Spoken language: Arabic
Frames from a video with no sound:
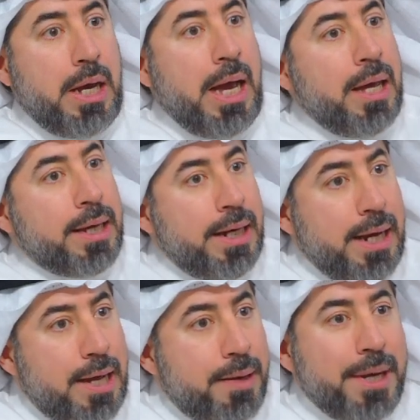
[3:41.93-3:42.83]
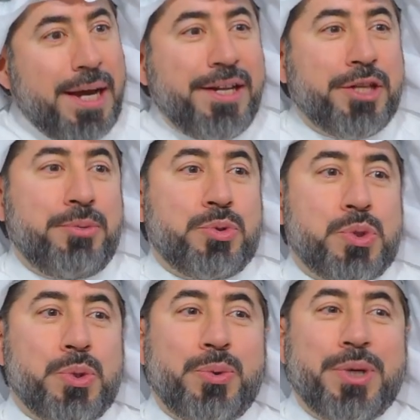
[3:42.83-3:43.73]
حق الاباء ان يضبطوا
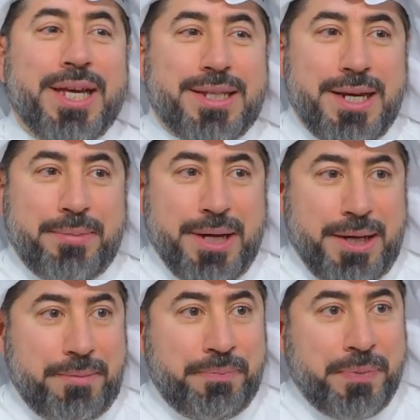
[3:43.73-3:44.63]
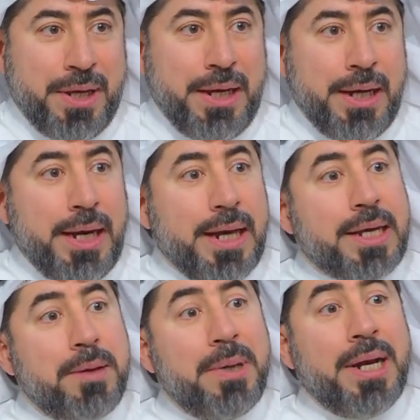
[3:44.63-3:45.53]
سلوكيات ابنائهم جميل.
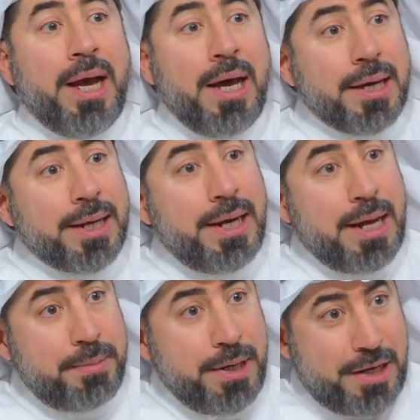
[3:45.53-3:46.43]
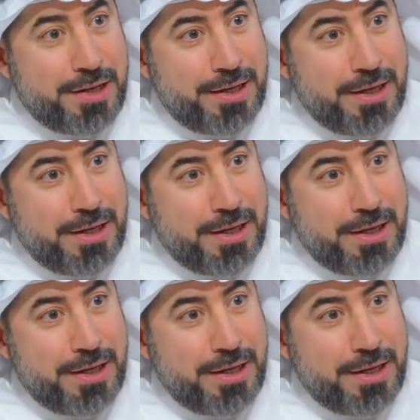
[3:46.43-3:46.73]
لكن من حق الابناء